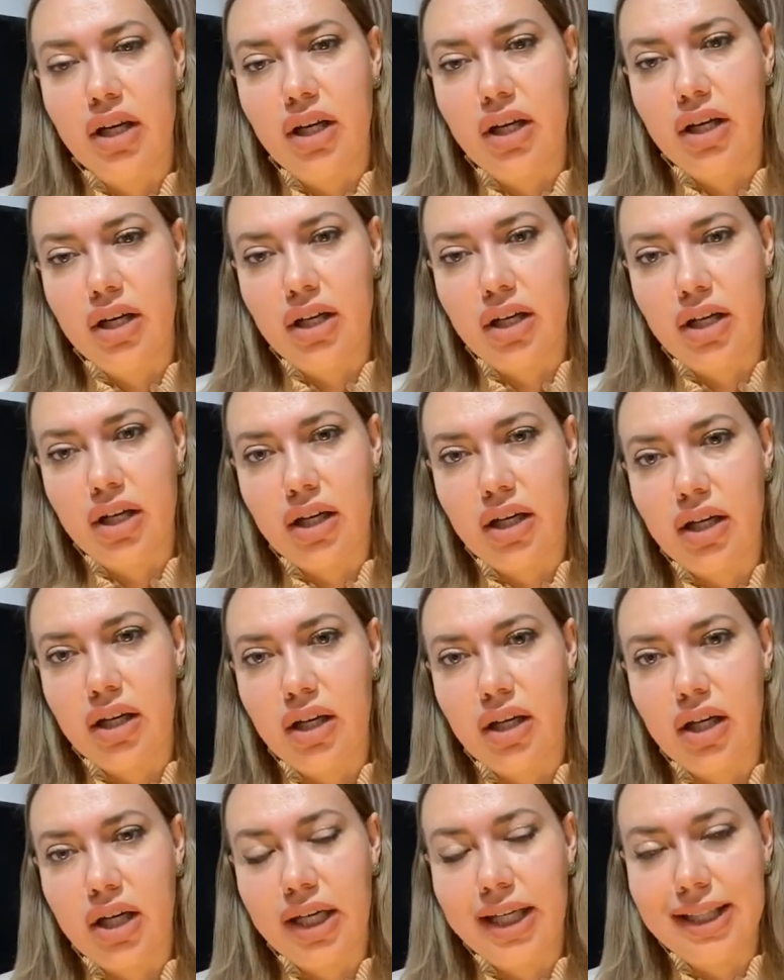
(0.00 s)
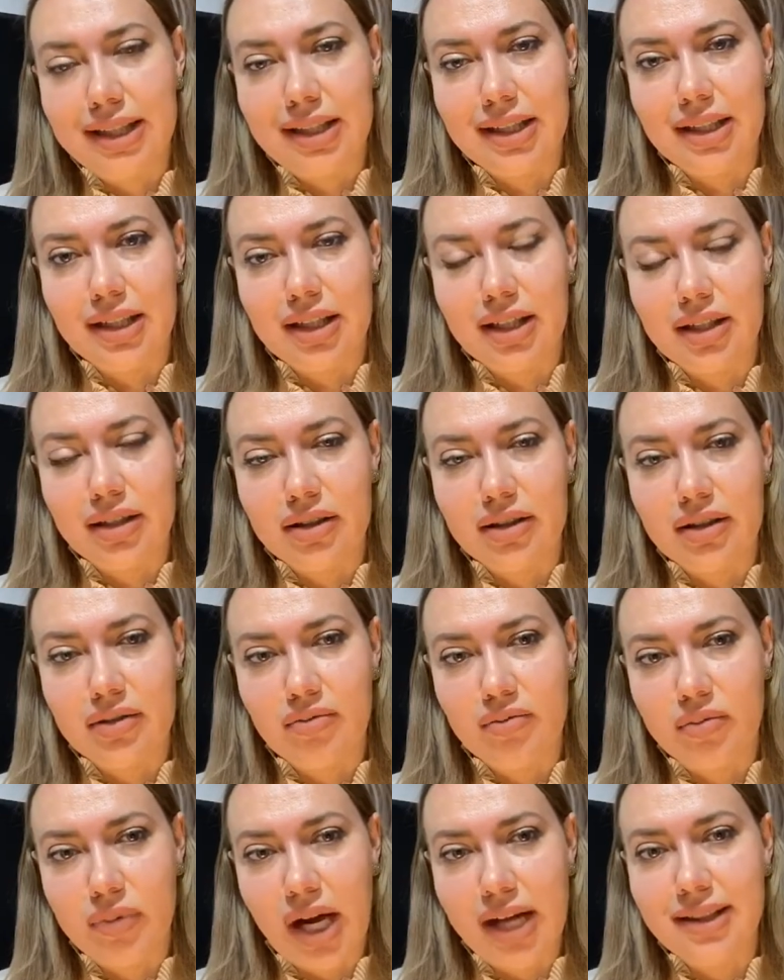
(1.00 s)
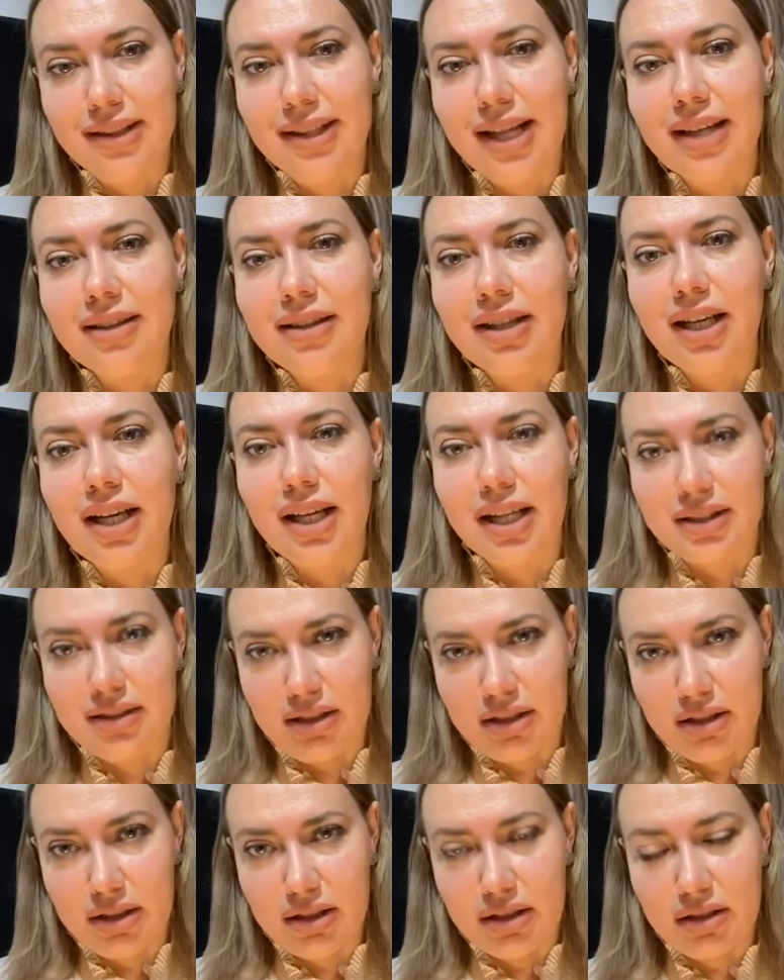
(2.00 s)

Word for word: э, это одна треть